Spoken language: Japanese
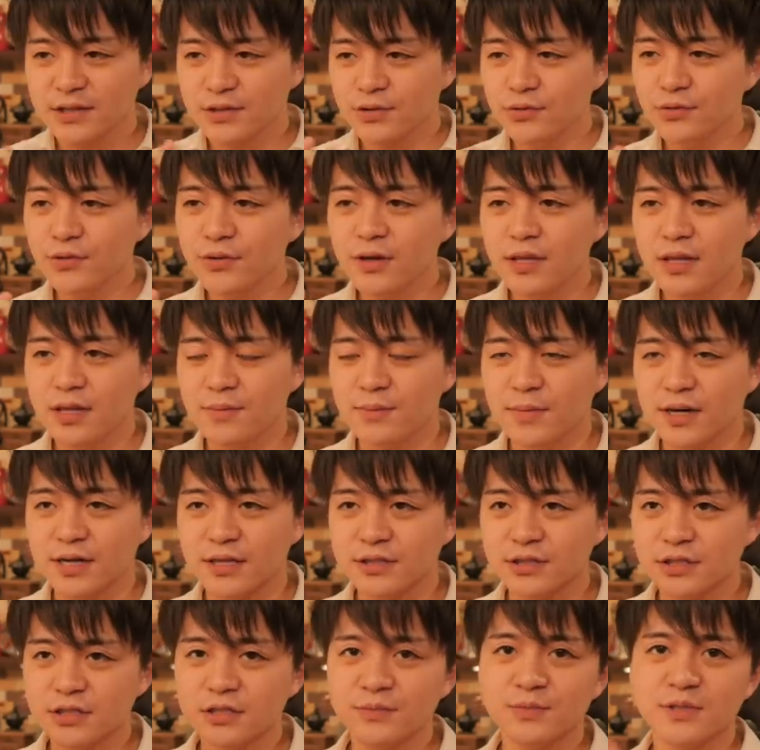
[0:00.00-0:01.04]
その時にま
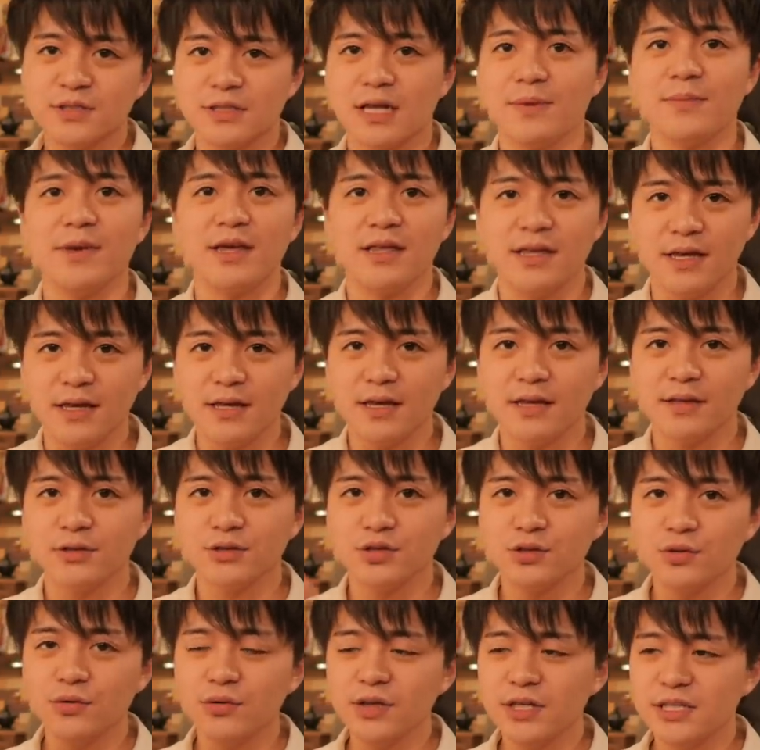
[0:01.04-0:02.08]
あ、住むために、あの、
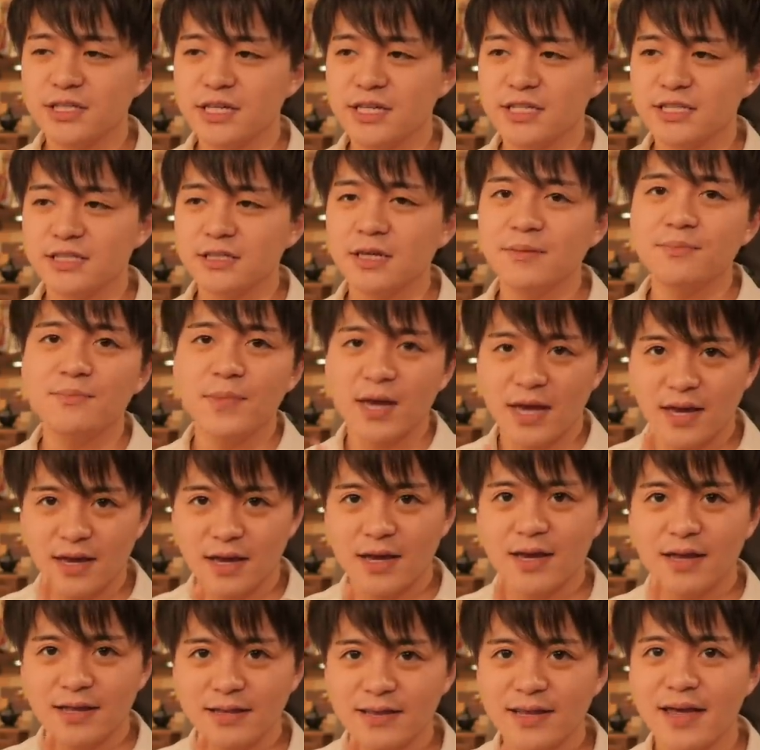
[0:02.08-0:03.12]
調理師1年目
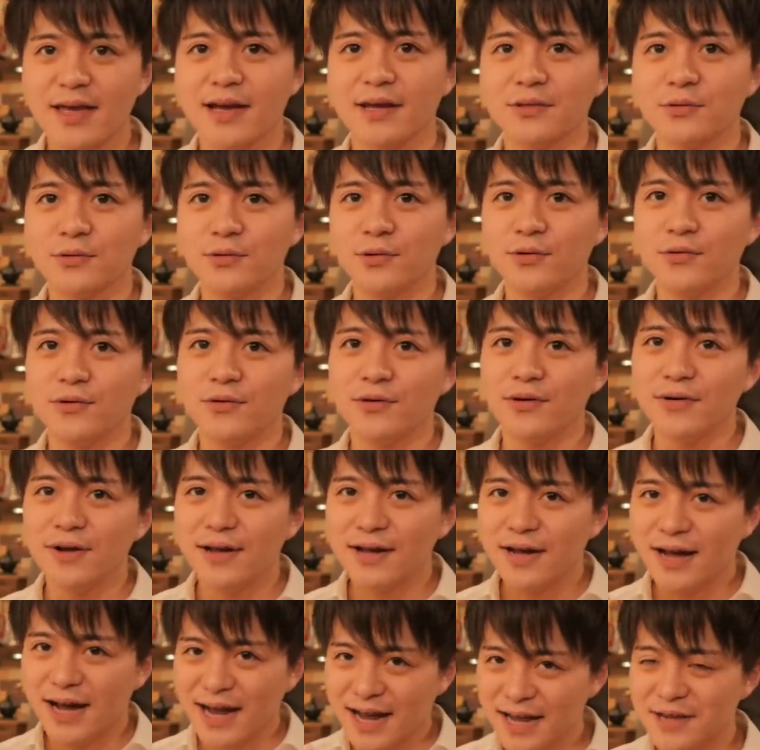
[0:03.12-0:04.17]
で、あの、
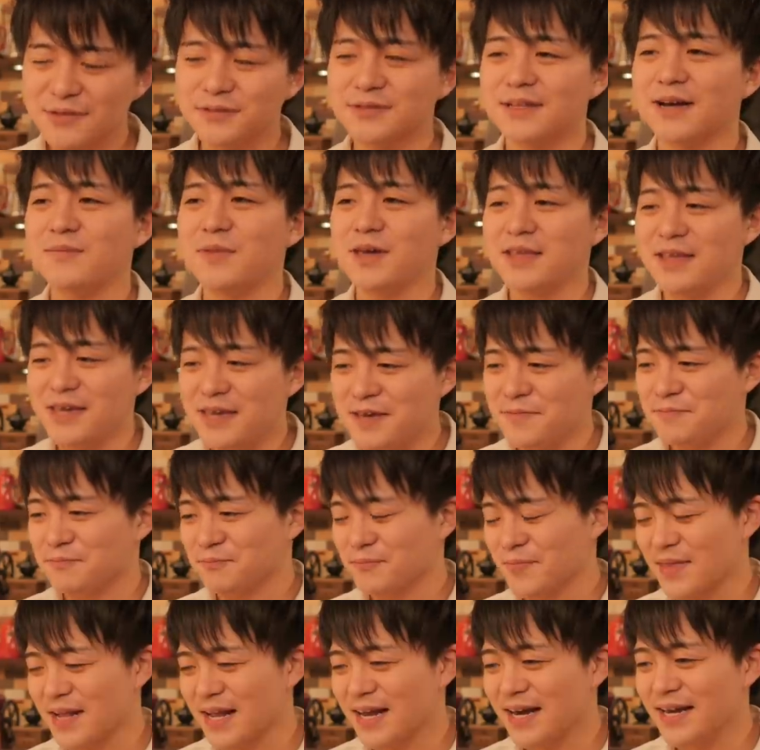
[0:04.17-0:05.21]
入るために
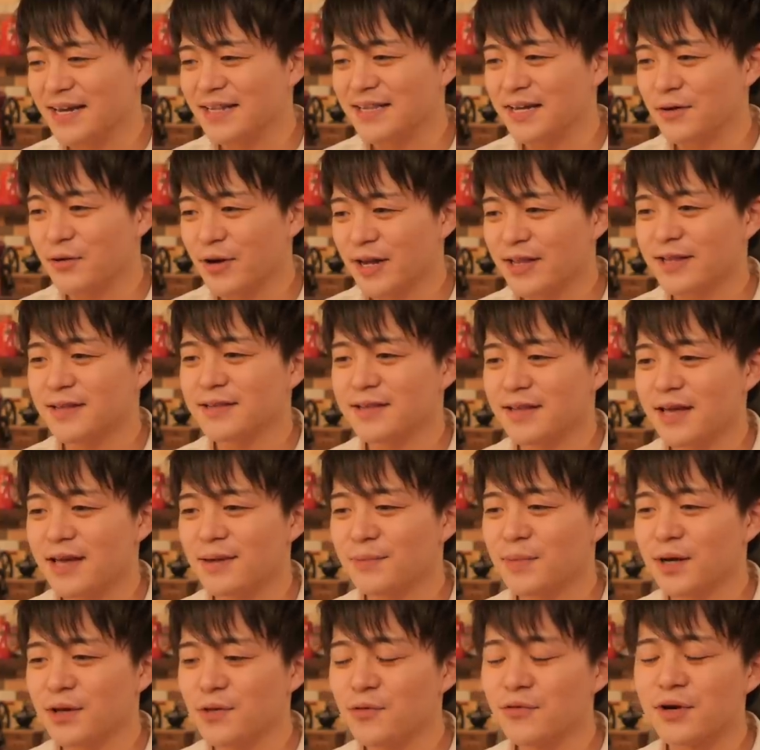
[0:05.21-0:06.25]
借りたお部屋なんで、
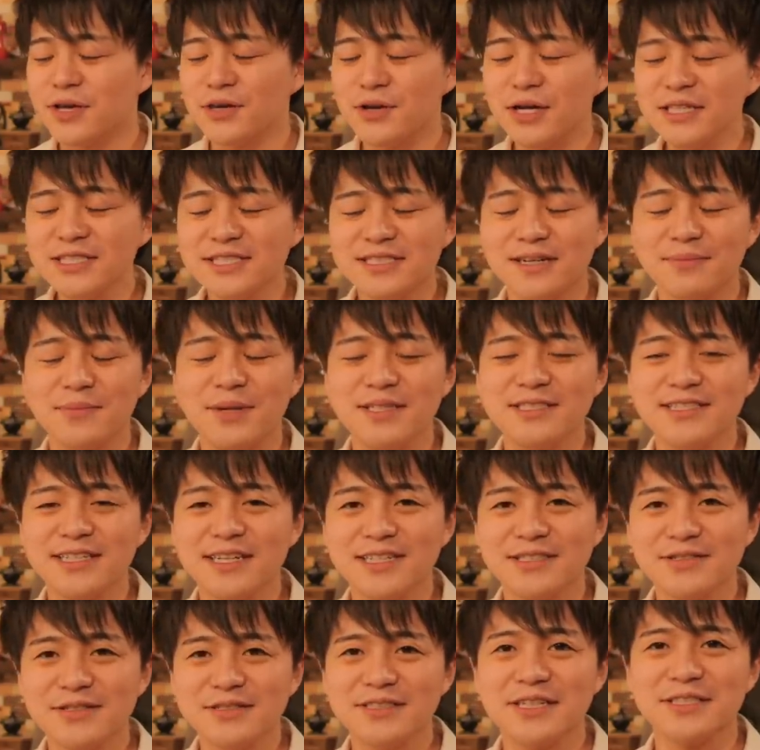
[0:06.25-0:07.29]
まあ、要は家賃がめっちゃ
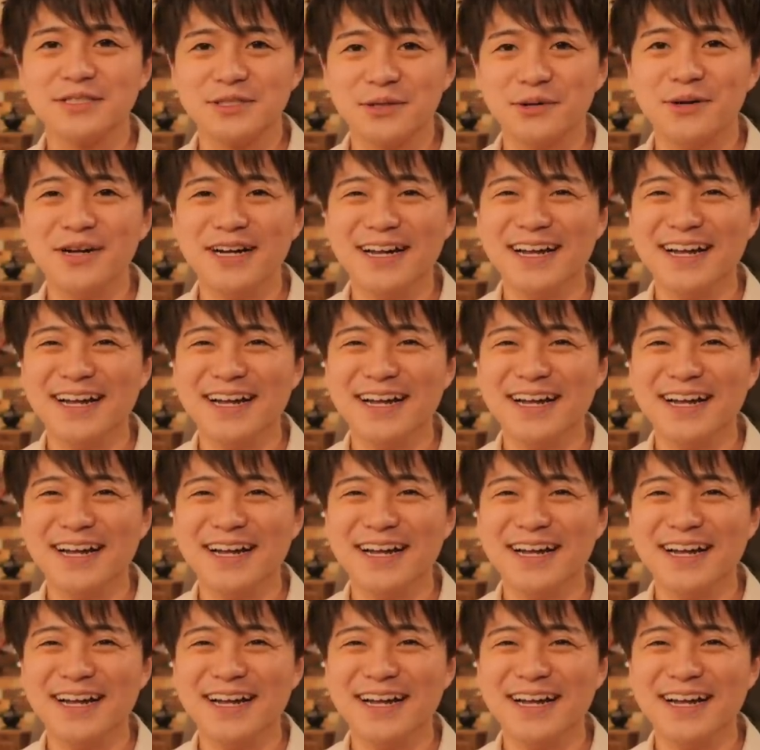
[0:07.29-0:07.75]
安いんですよ。